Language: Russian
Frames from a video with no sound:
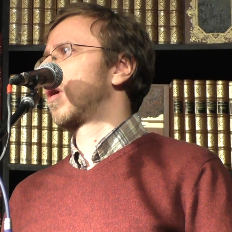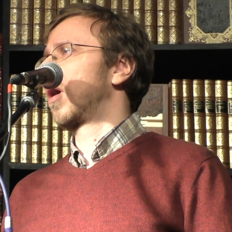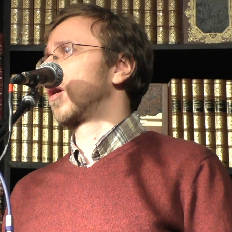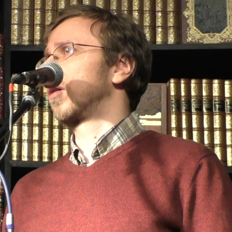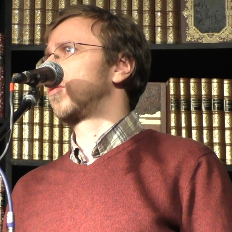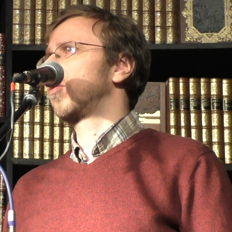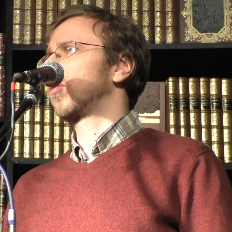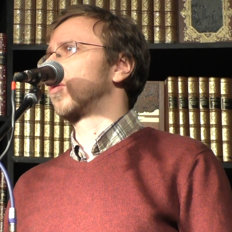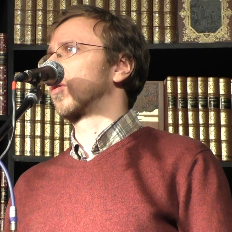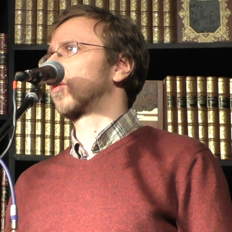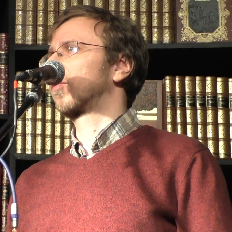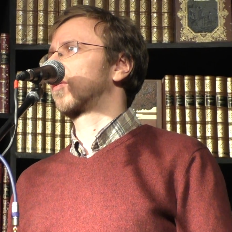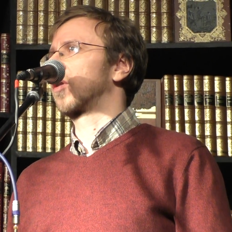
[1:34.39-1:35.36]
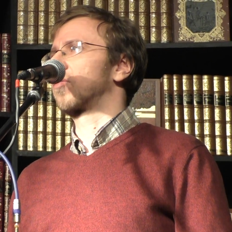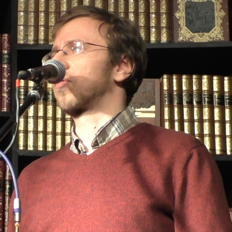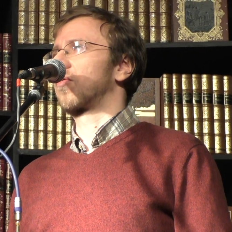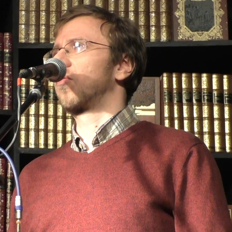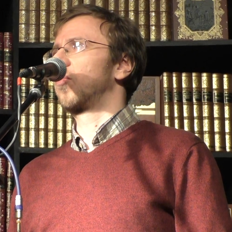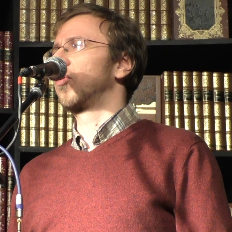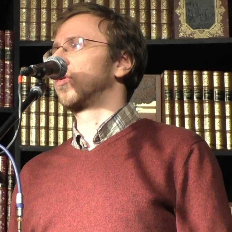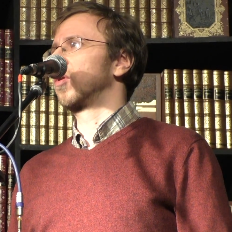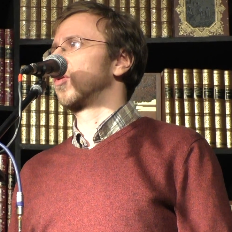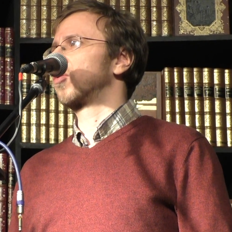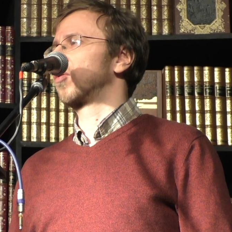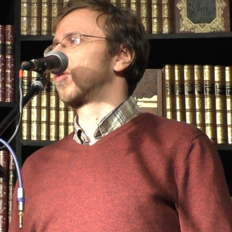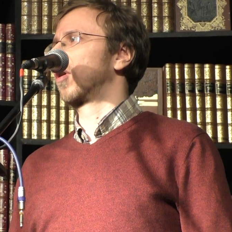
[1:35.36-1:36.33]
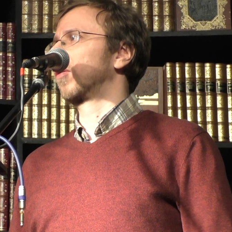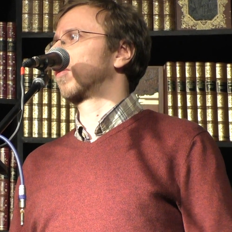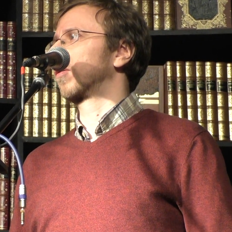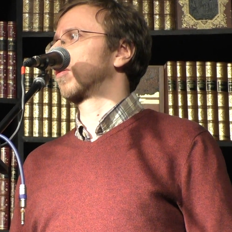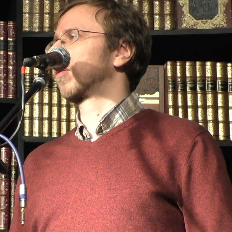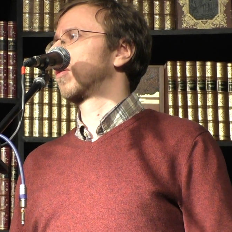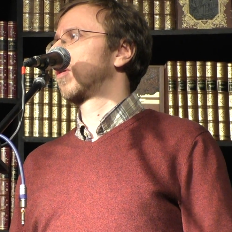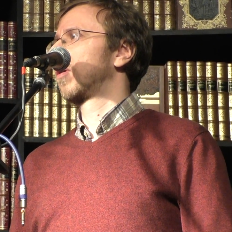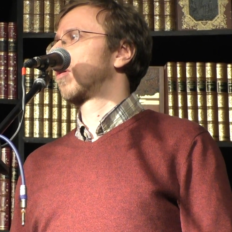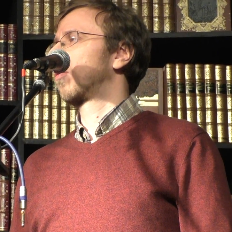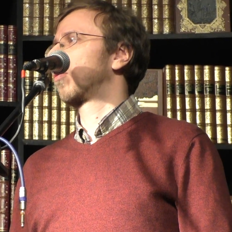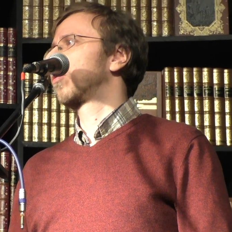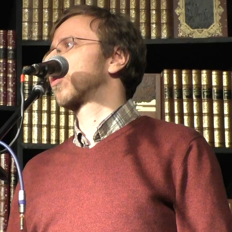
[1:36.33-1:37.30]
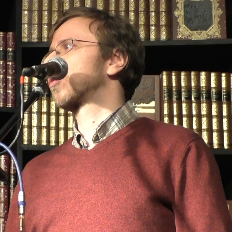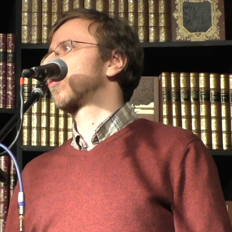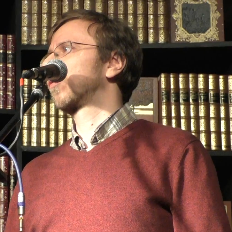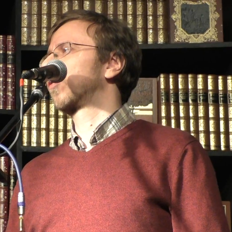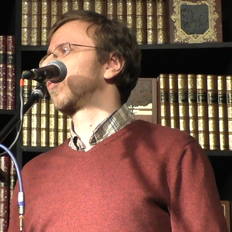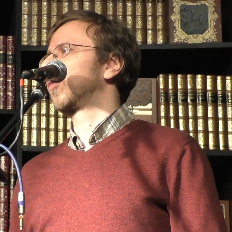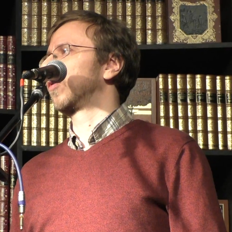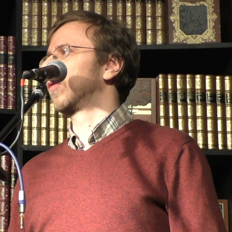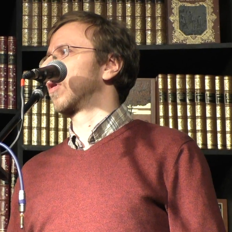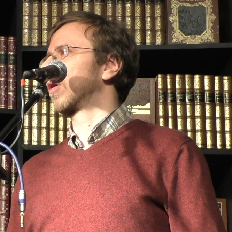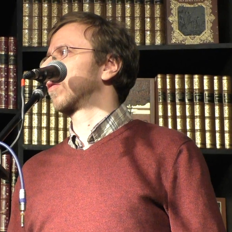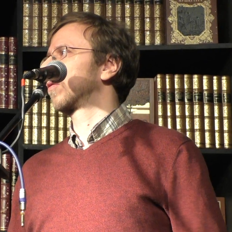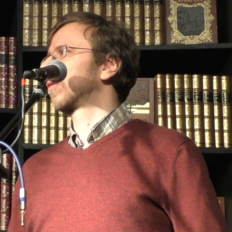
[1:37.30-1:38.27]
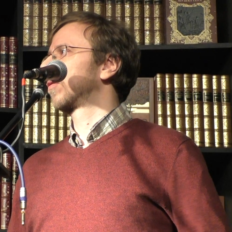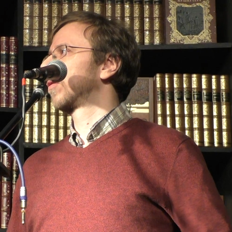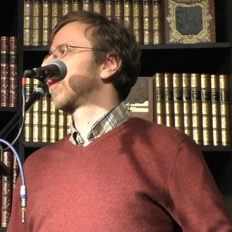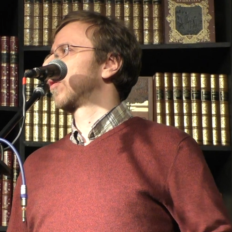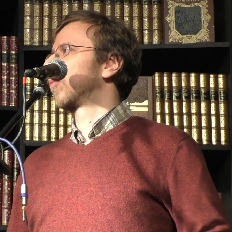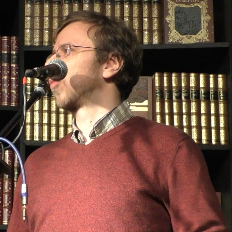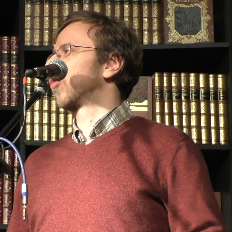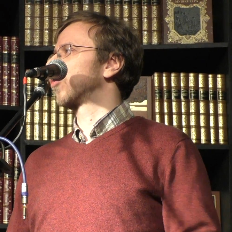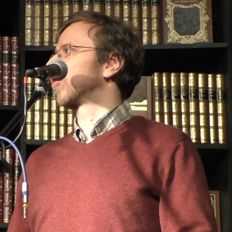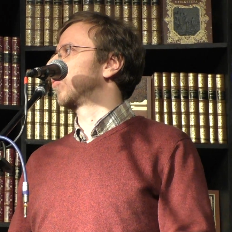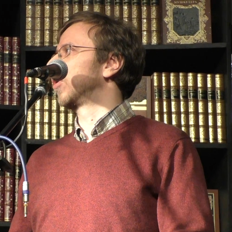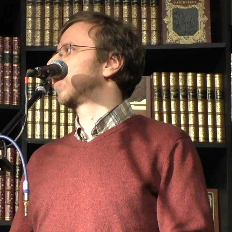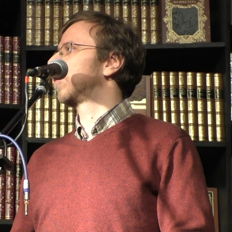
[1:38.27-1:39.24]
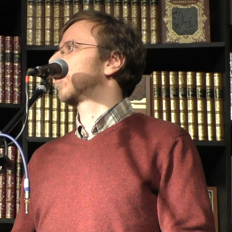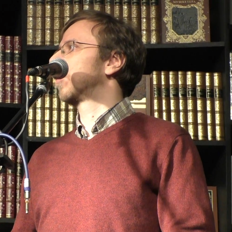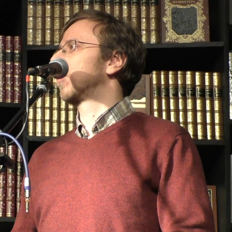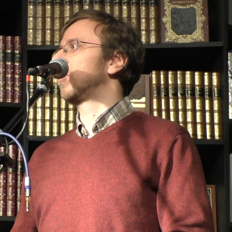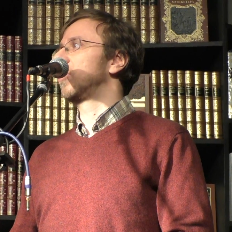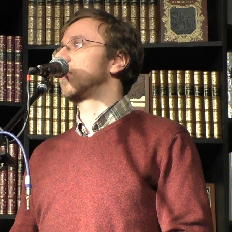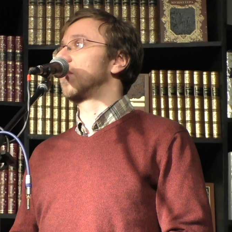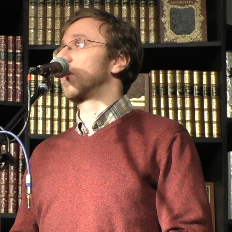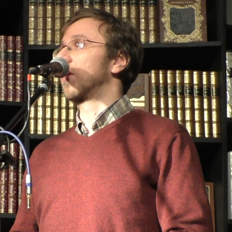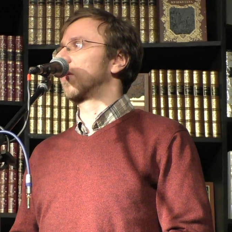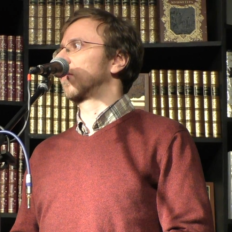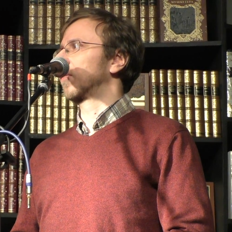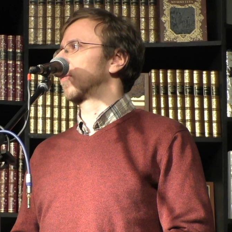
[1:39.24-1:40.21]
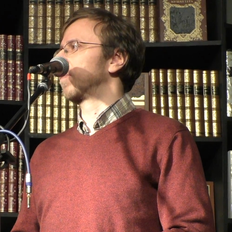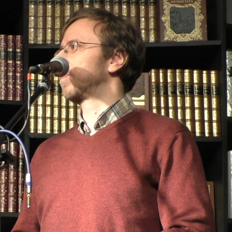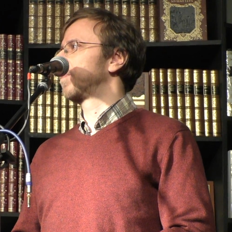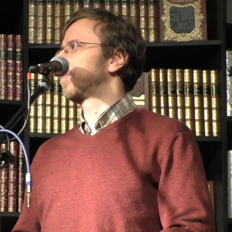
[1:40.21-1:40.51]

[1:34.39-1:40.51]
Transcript: А ягненок, с которого путь начинался, он нашелся без нас, может быть, не терялся.